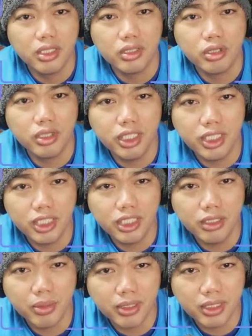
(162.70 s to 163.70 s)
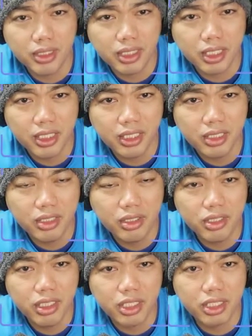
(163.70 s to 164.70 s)
So di na natin patatagalin no,
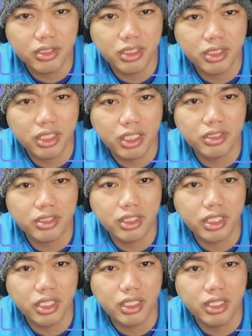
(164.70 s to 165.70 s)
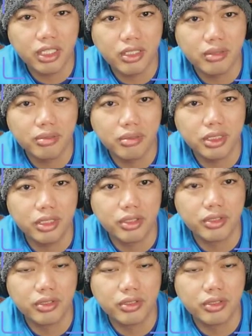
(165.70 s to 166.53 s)
and diretso na tayo sa video.